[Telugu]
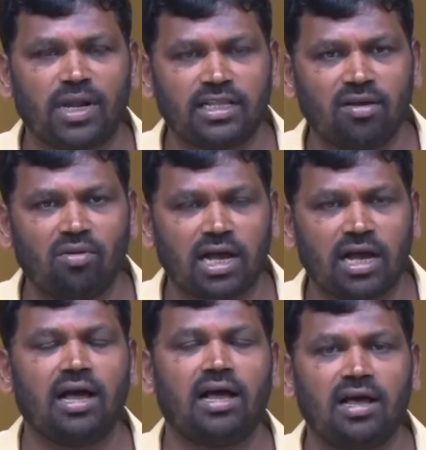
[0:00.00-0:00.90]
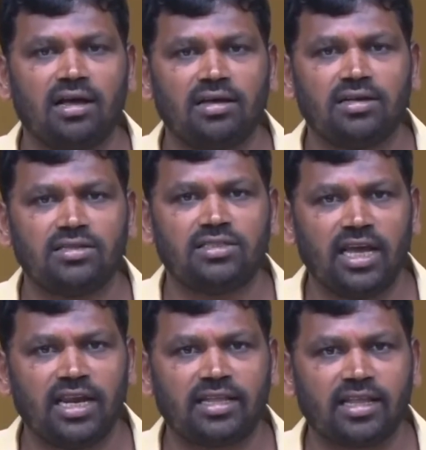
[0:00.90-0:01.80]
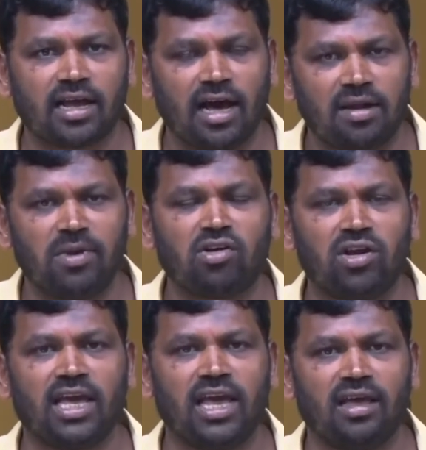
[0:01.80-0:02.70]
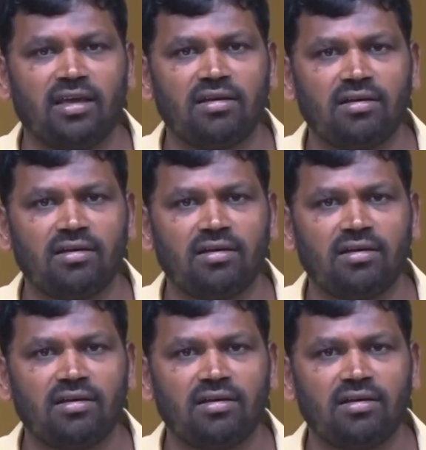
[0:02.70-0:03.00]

ప్రతి ఒక్క చేనేత కార్మికునికి